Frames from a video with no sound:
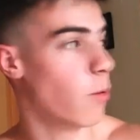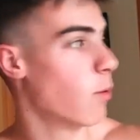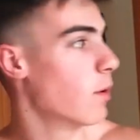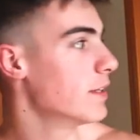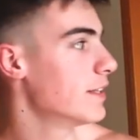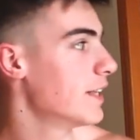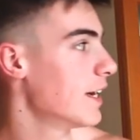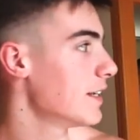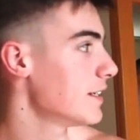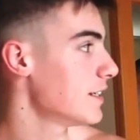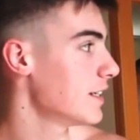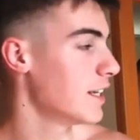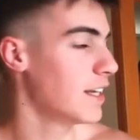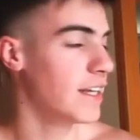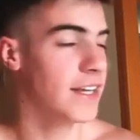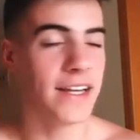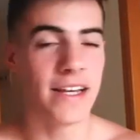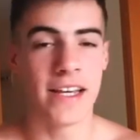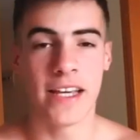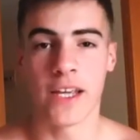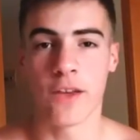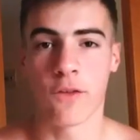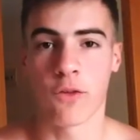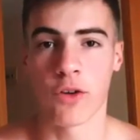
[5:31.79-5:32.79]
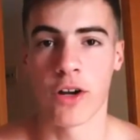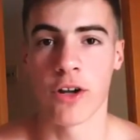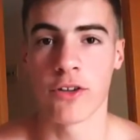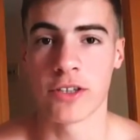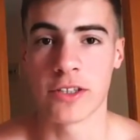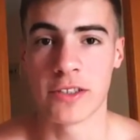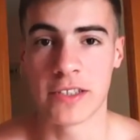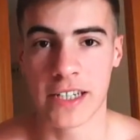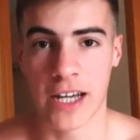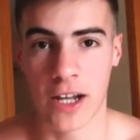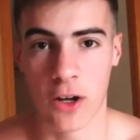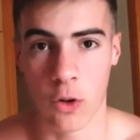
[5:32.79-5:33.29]
vueltas y fue una
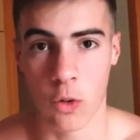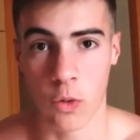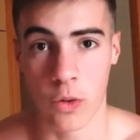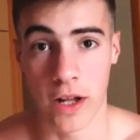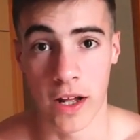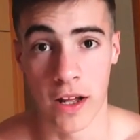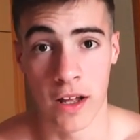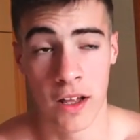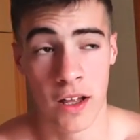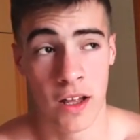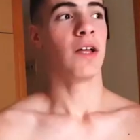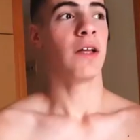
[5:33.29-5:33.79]
auténtica locura.